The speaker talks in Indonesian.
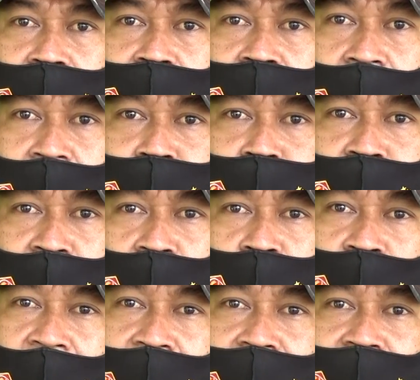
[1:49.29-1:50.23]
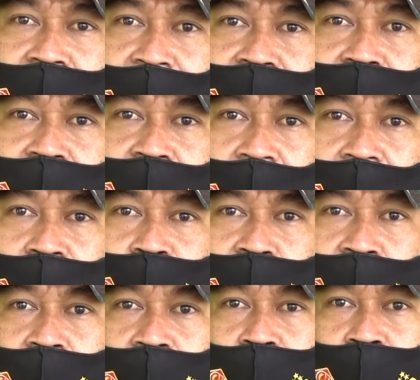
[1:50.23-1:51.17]
dan berkualitas yang
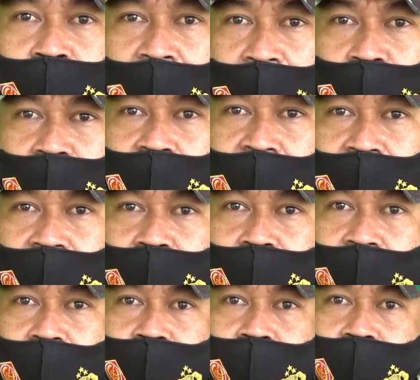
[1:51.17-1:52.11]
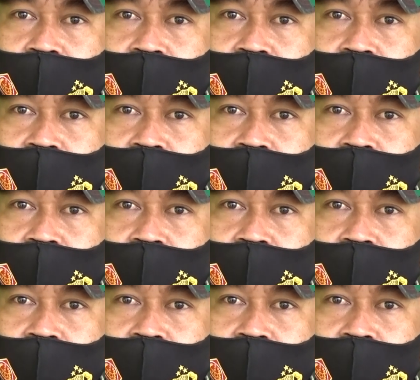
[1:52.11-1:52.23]
lebih bagus lagi, Pak.